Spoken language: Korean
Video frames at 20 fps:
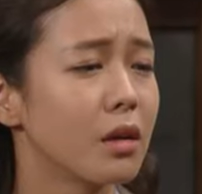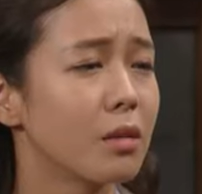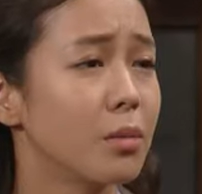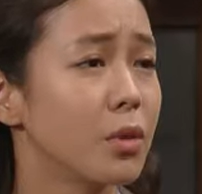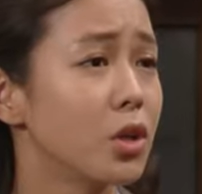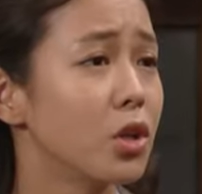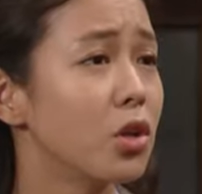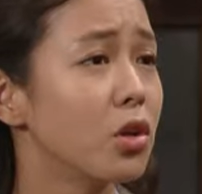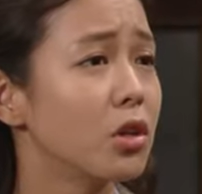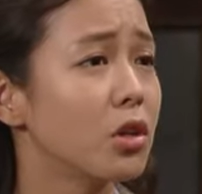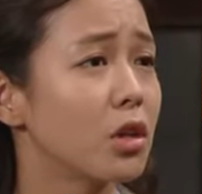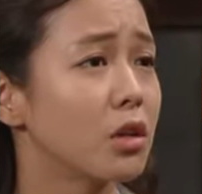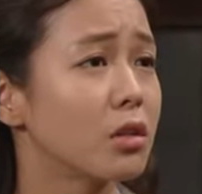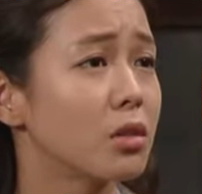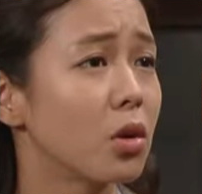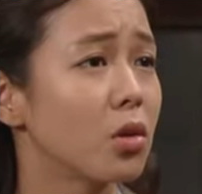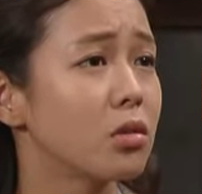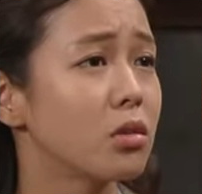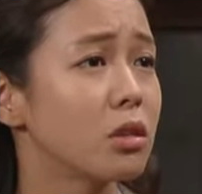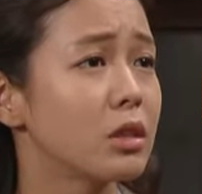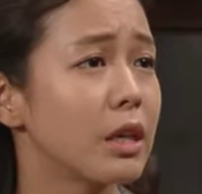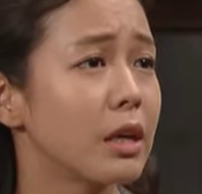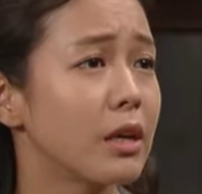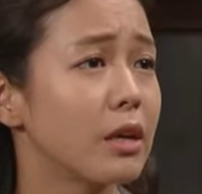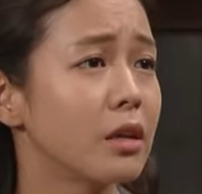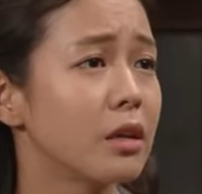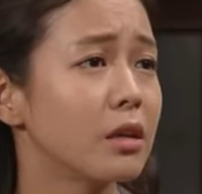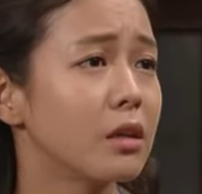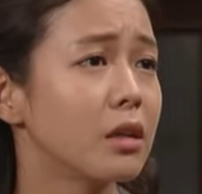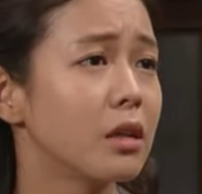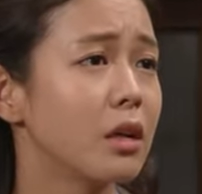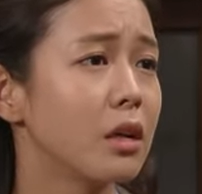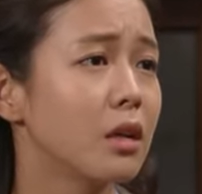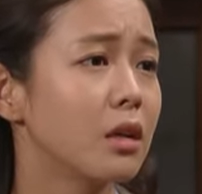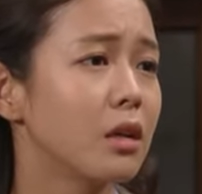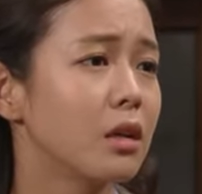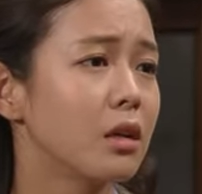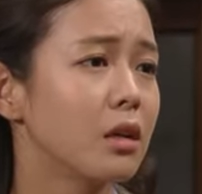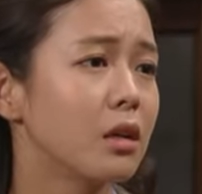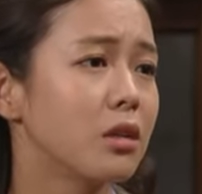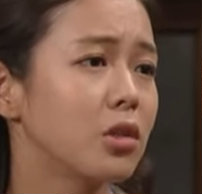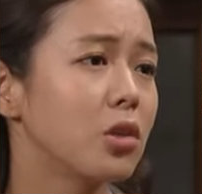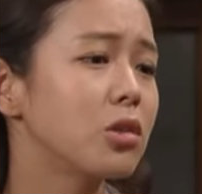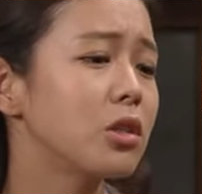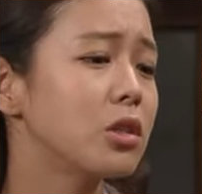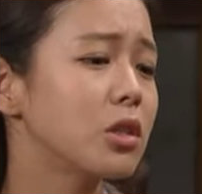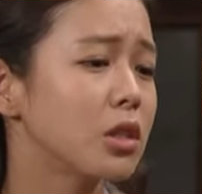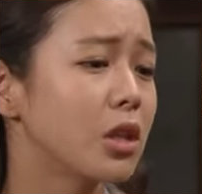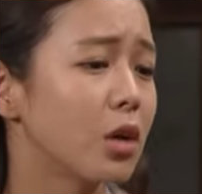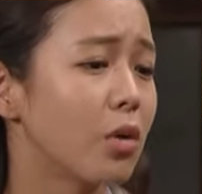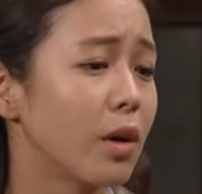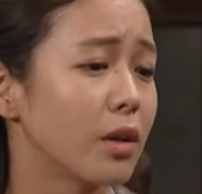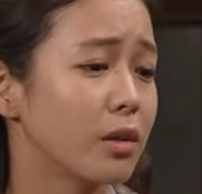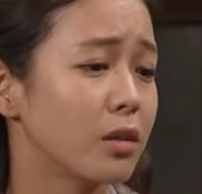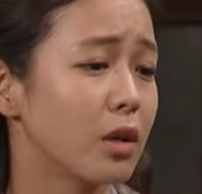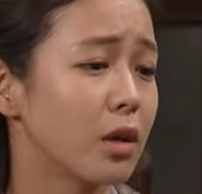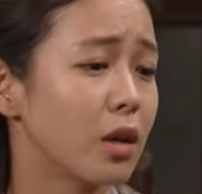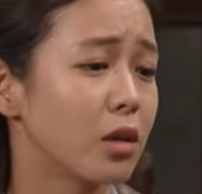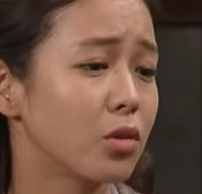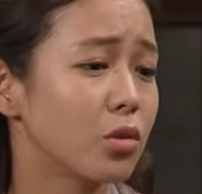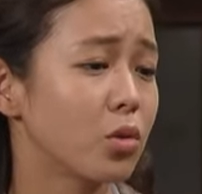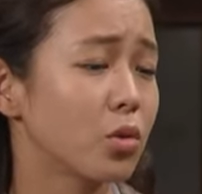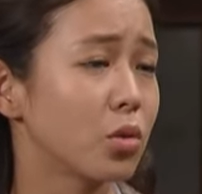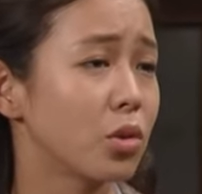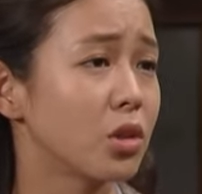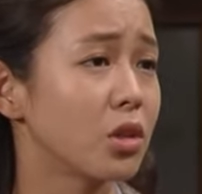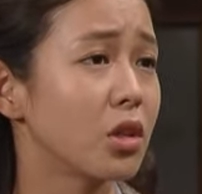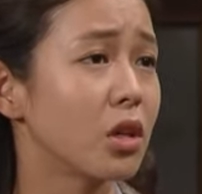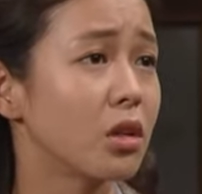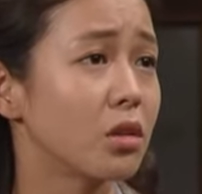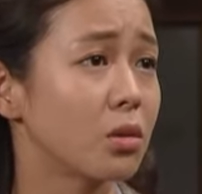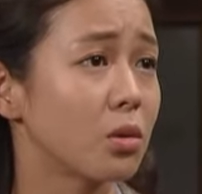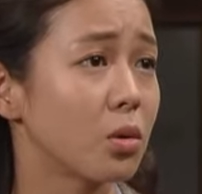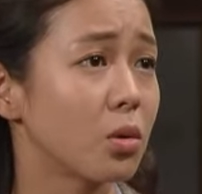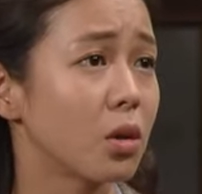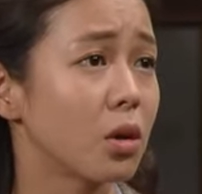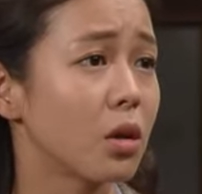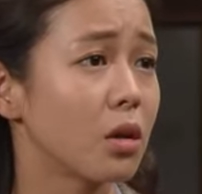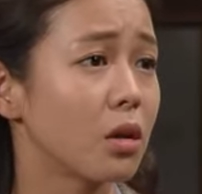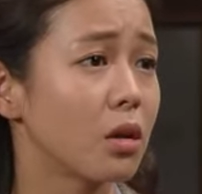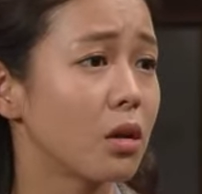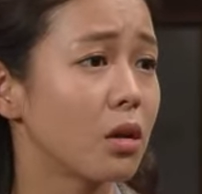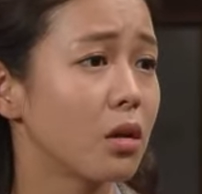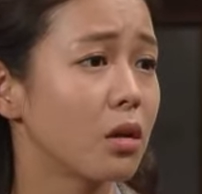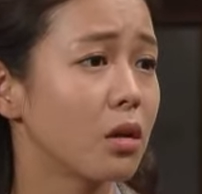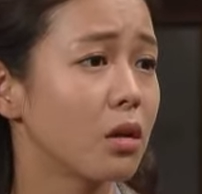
미경이가 그러는데 성재 씨가 왔다 간 후로 이게 있더래.